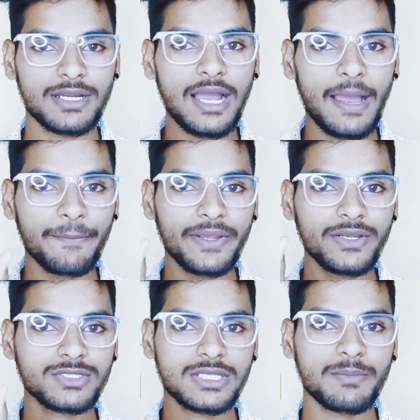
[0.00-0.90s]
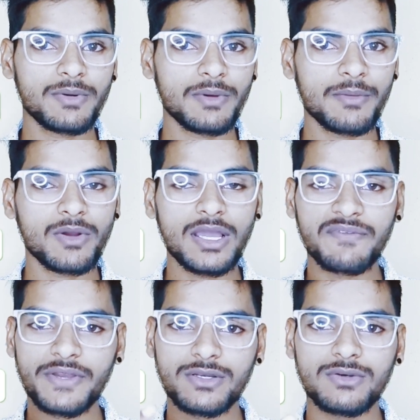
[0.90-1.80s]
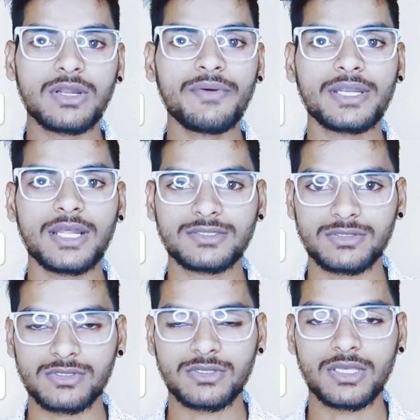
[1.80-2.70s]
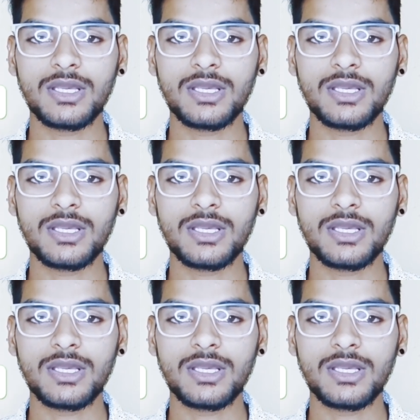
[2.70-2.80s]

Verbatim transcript: ఆ బీట్ వచ్చినప్పుడు మనం ఒక ఎఫెక్ట్ కూడా పెట్టాల్సి వస్తుంది